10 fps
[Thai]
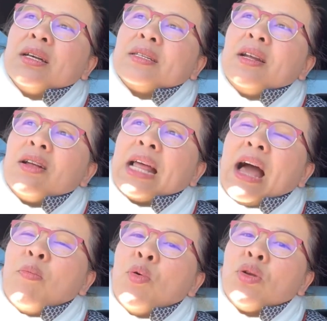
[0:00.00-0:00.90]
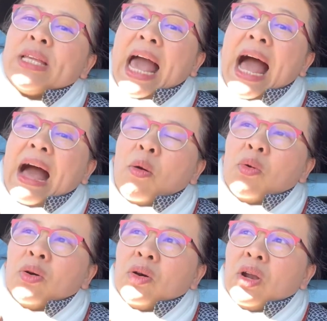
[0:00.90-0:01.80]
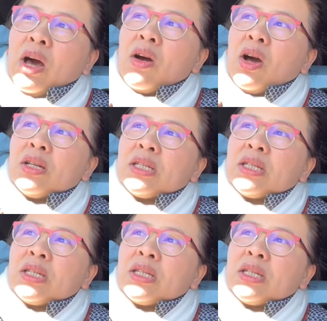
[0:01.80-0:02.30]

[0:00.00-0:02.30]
ซื้อรองเท้าบูทยาว แล้วก็